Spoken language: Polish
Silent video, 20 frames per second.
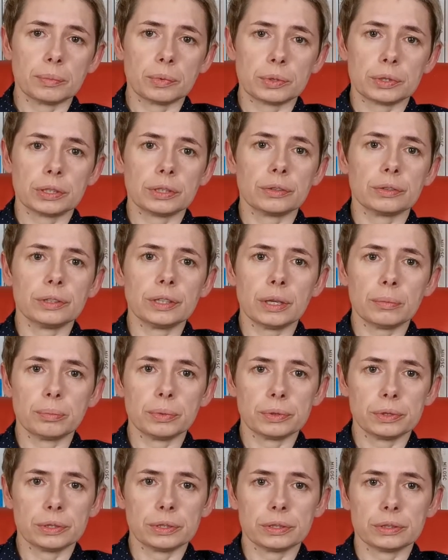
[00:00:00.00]
może to nie
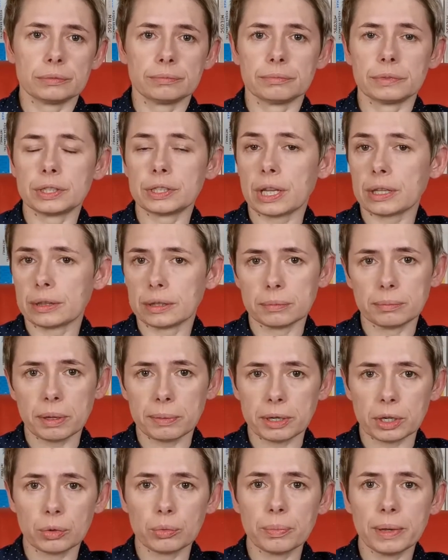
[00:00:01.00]
być żadnym
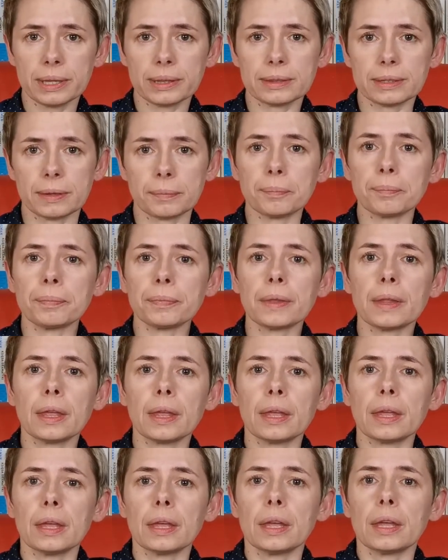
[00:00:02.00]
argumentem.
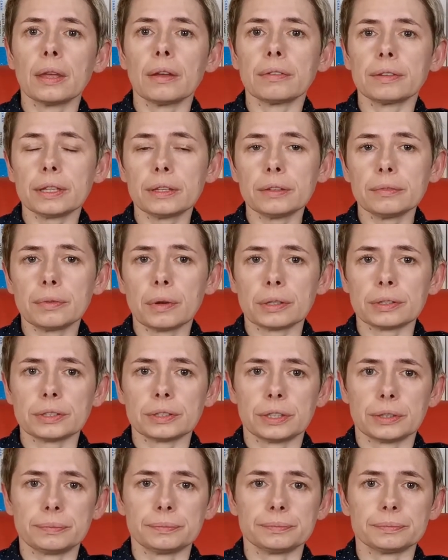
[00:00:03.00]
Wtedy
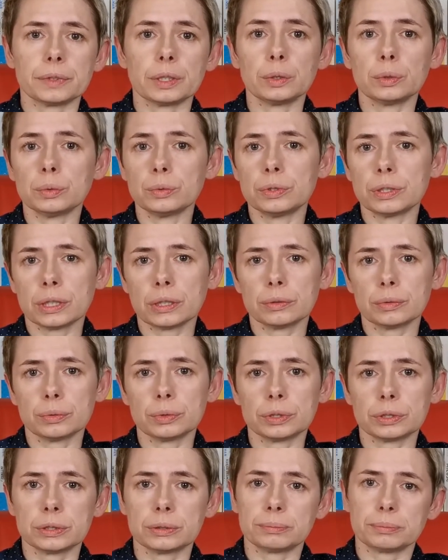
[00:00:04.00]
właśnie ludzie,
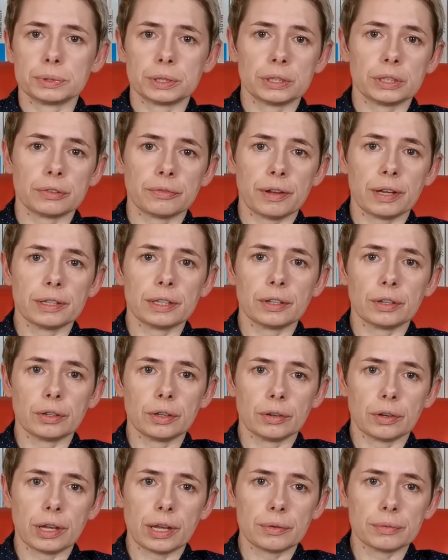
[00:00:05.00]
którzy przetrwali
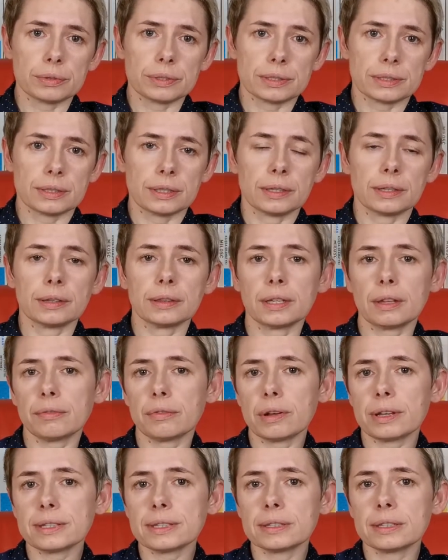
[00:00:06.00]
Holokaust, na
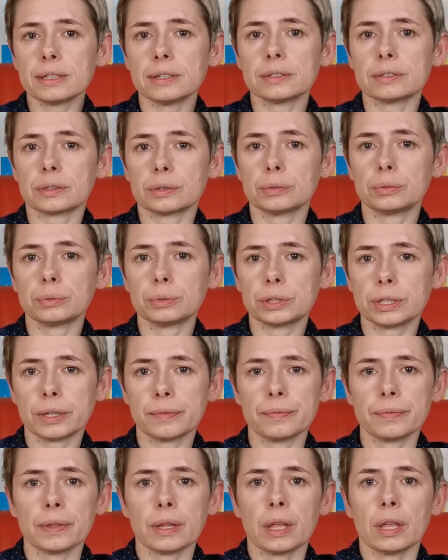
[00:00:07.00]
własnej skórze
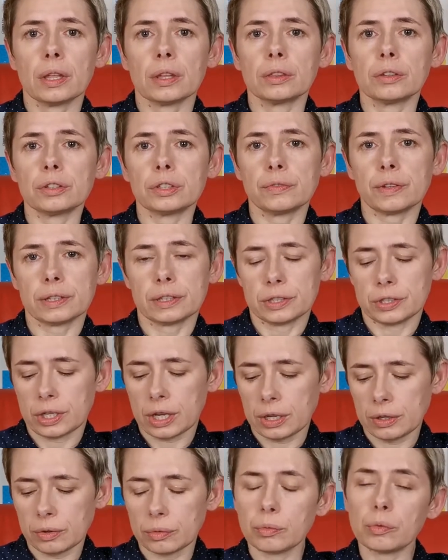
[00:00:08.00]

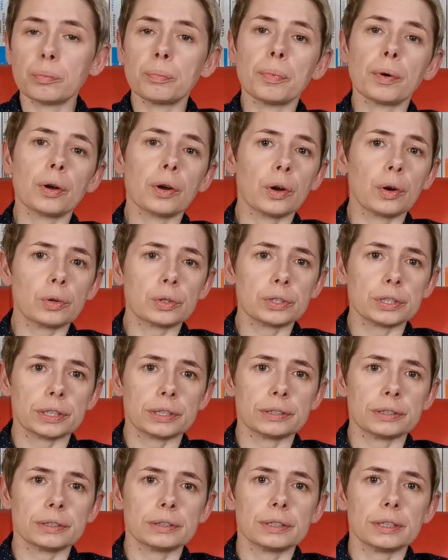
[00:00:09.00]
doświadczają
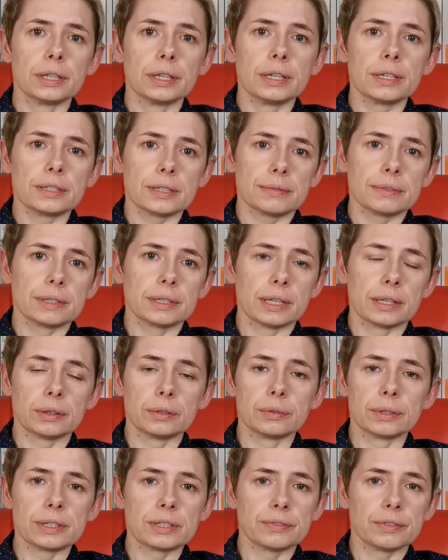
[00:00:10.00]
upokorzeń ze
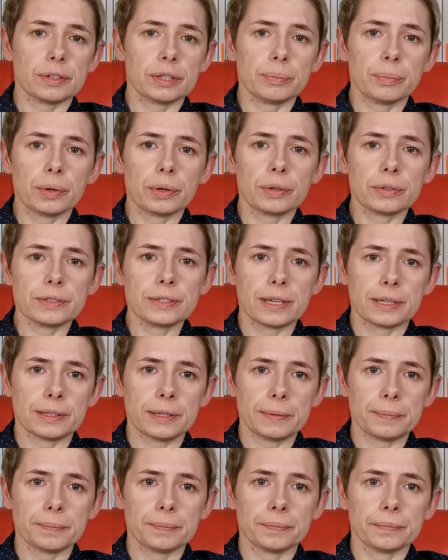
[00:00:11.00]
względu na swoje pochodzenie.